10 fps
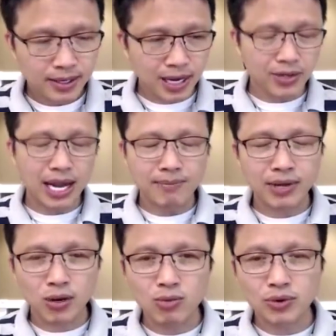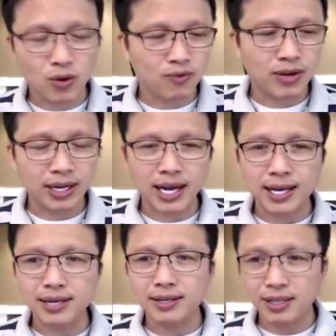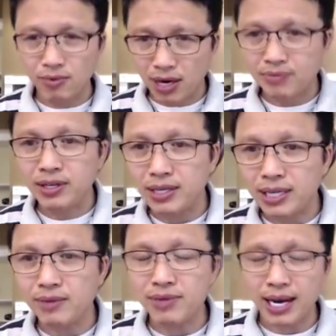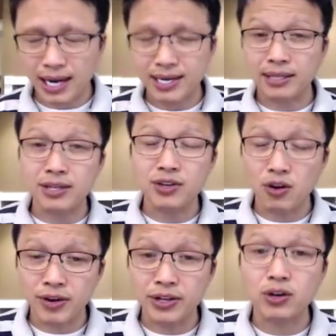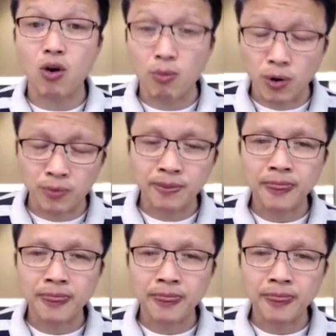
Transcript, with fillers: nếu như em hiểu một chút về cái trong cái lớp đường trái tim trẻ anh giải thích nhiều về những cái hormone